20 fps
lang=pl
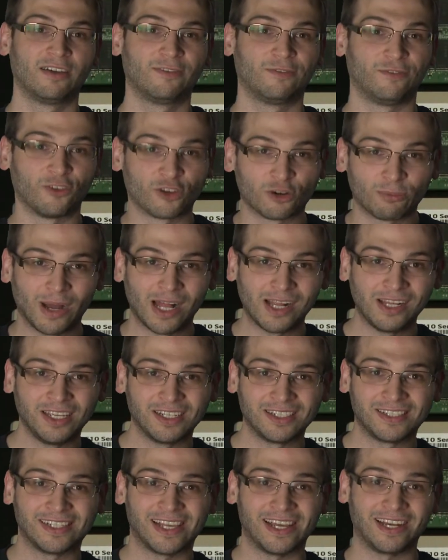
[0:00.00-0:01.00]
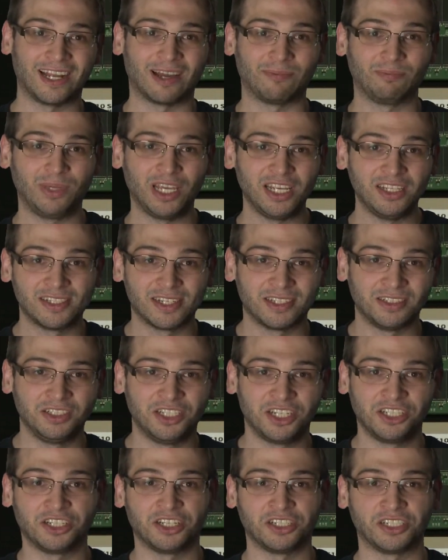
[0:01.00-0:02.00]
Formalnie seria
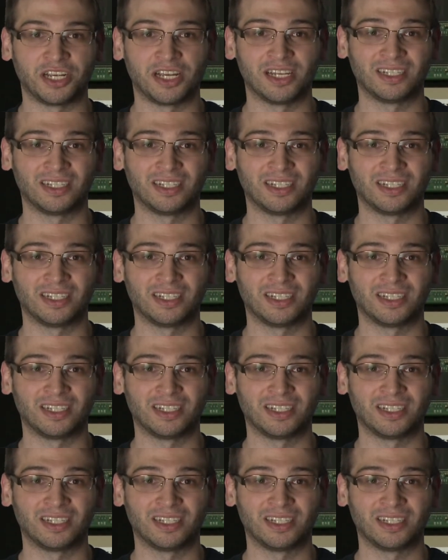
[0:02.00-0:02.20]
510